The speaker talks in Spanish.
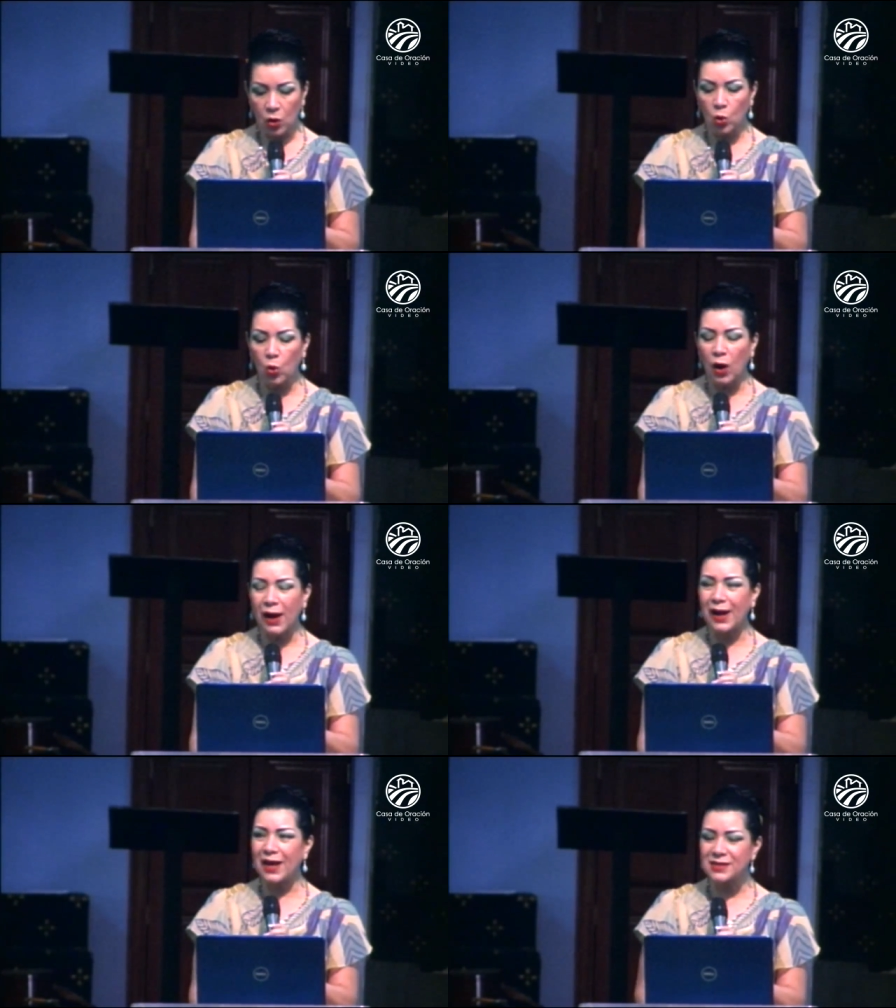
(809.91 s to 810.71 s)

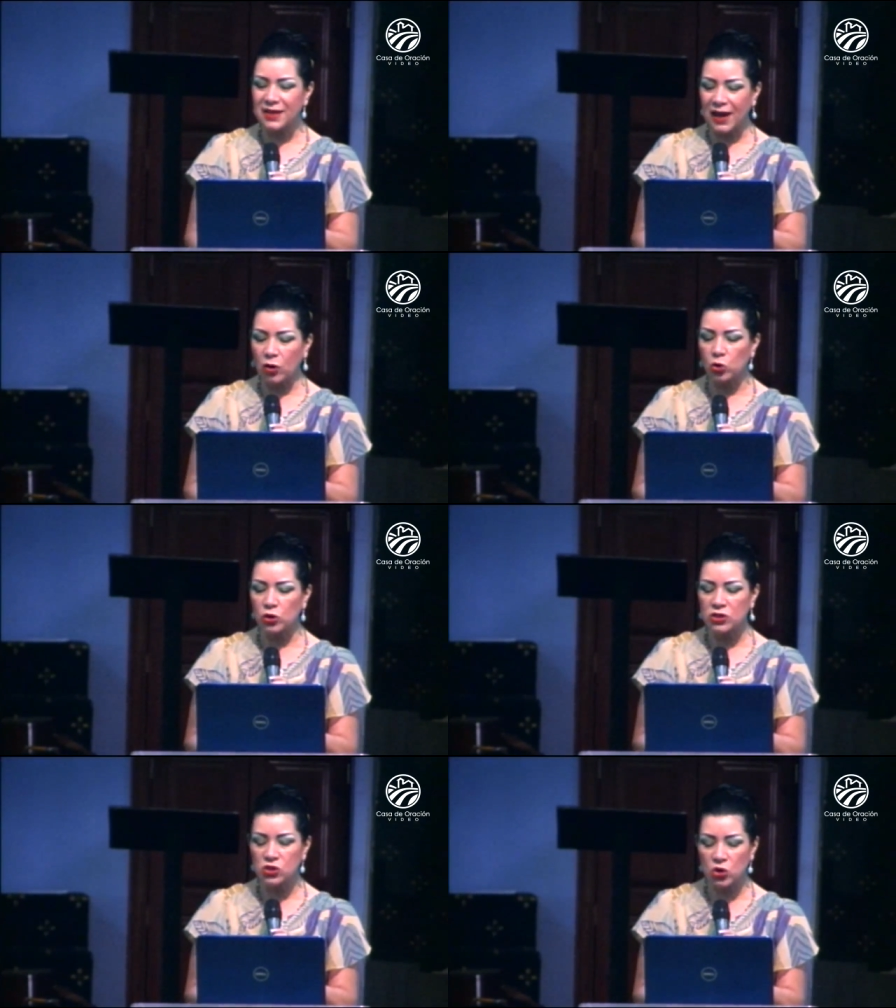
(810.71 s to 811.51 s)
¿Cuál es la
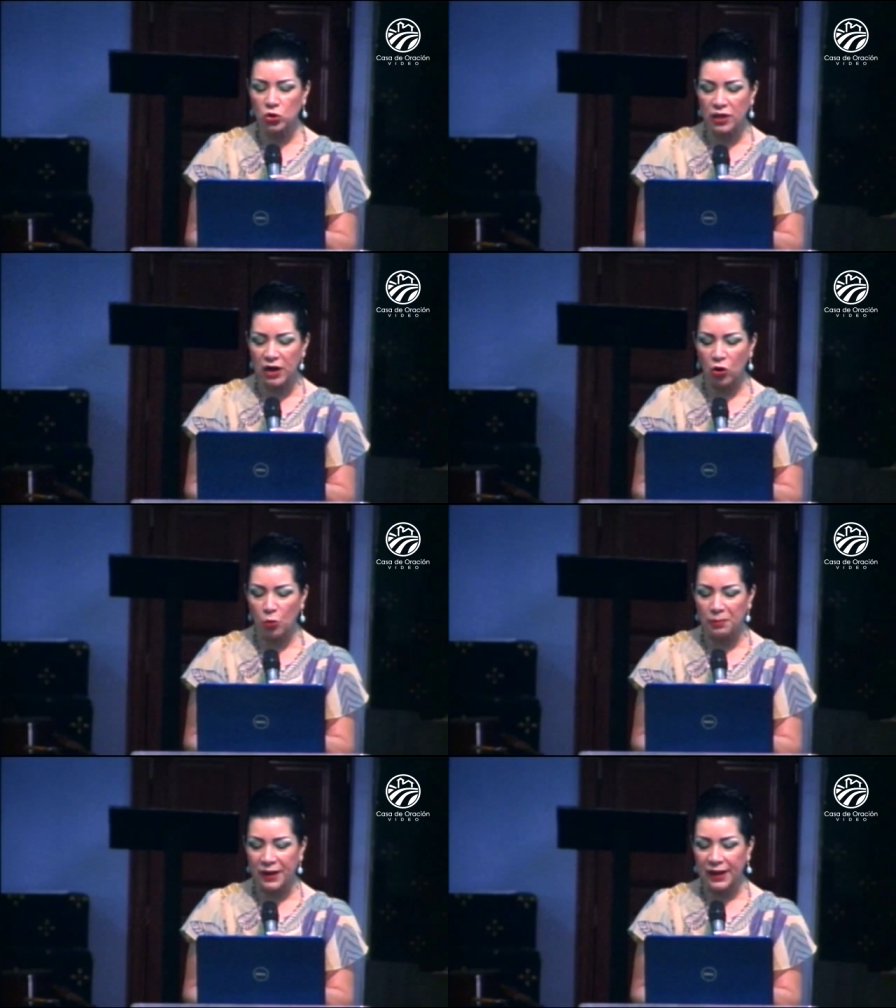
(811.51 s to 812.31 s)
condición del
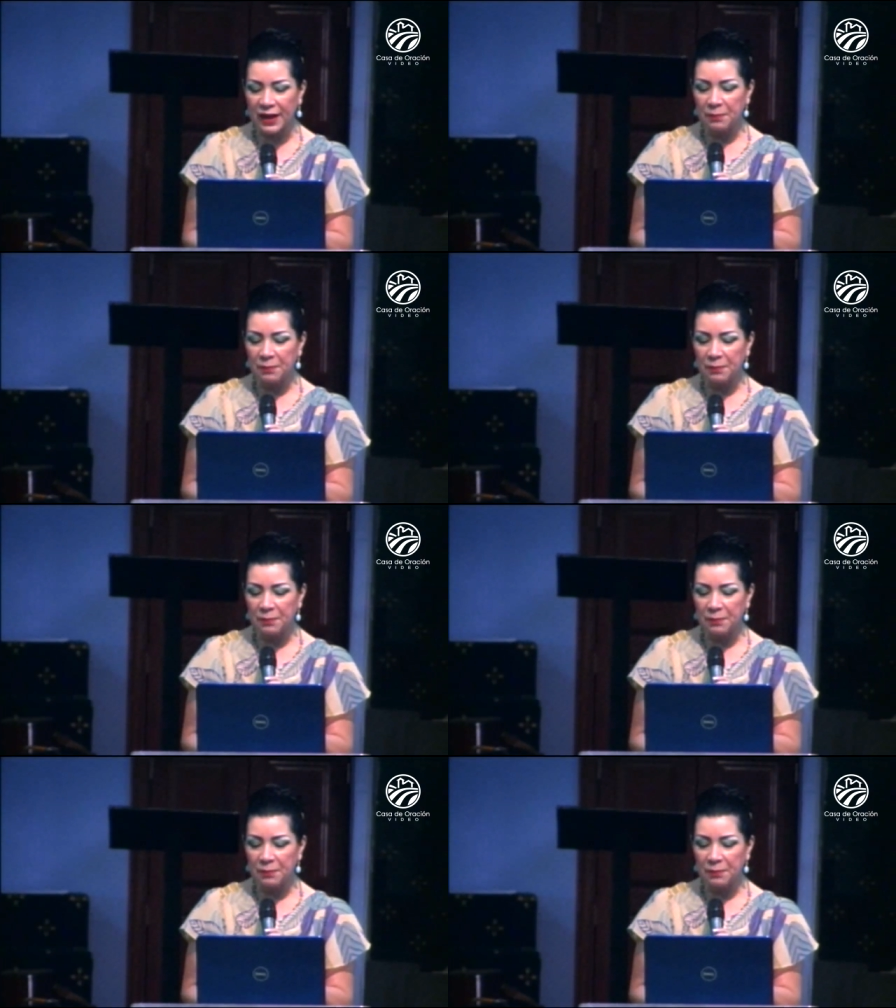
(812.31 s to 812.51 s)
hombre